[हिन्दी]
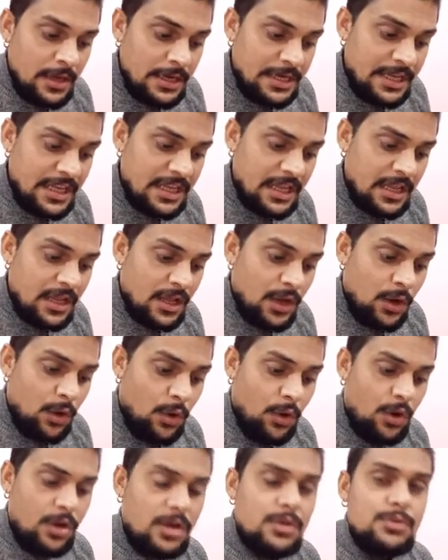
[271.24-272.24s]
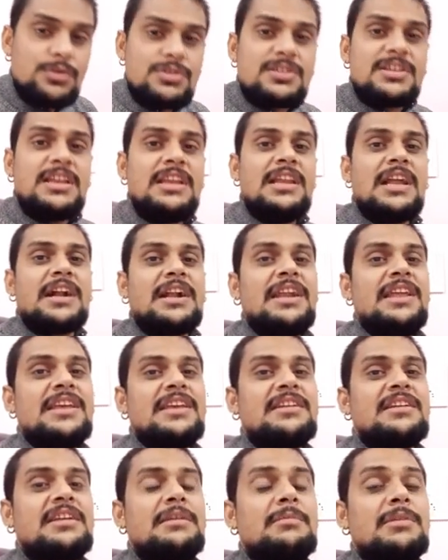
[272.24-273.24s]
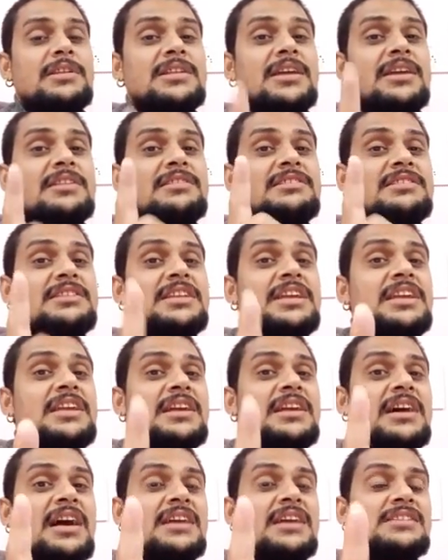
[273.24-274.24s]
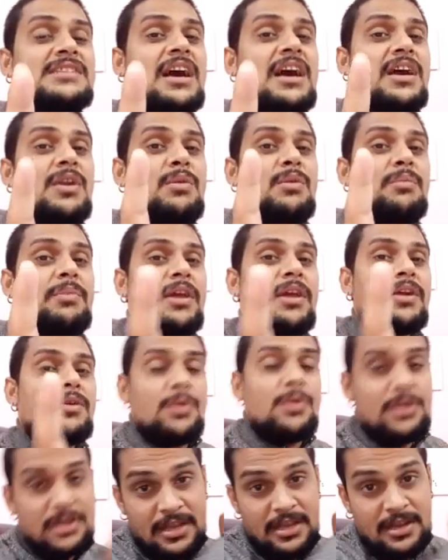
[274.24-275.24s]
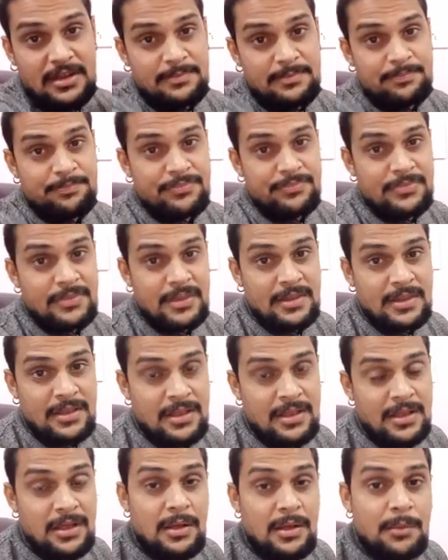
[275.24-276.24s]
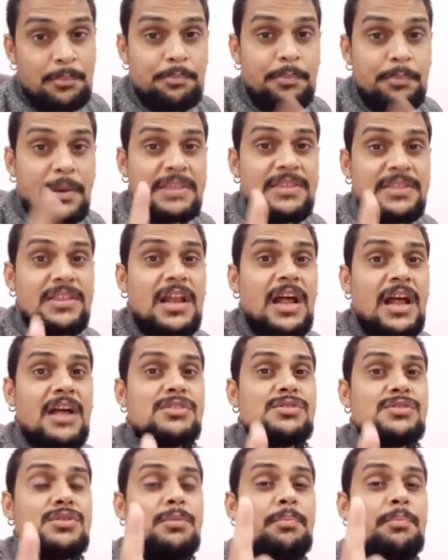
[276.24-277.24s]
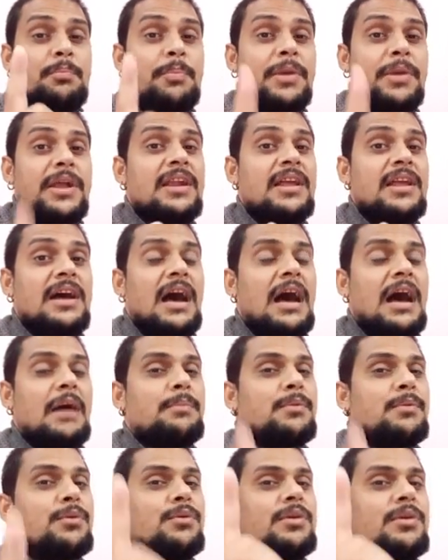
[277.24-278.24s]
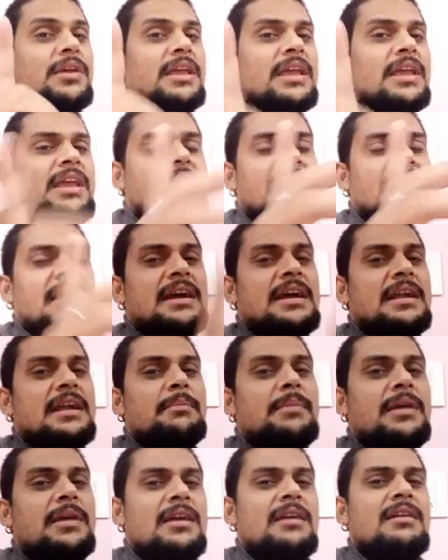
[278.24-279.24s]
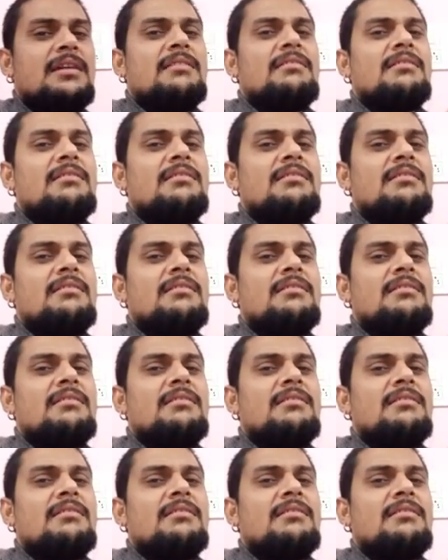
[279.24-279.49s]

ठीक है और उसकी लकड़ी की कीमत है तीन हज़ार रुपये कुंटल पंद्रह सौ पेड़ आपको एक एकड़ में